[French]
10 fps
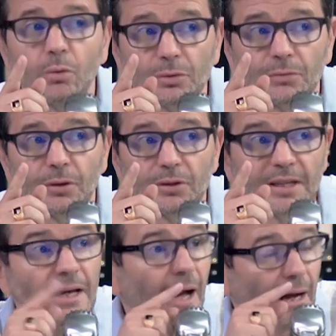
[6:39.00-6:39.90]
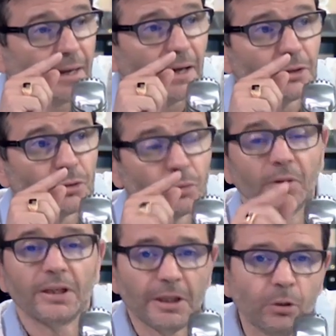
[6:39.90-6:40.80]
The Voice à Carré
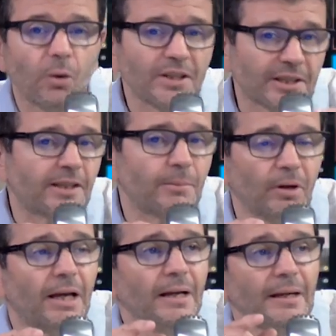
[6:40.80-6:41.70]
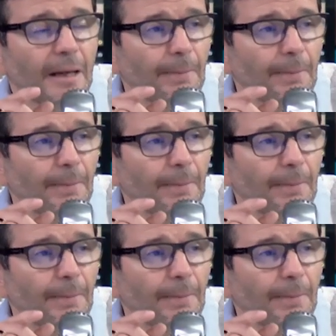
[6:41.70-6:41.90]
justement et il y aura certainement la,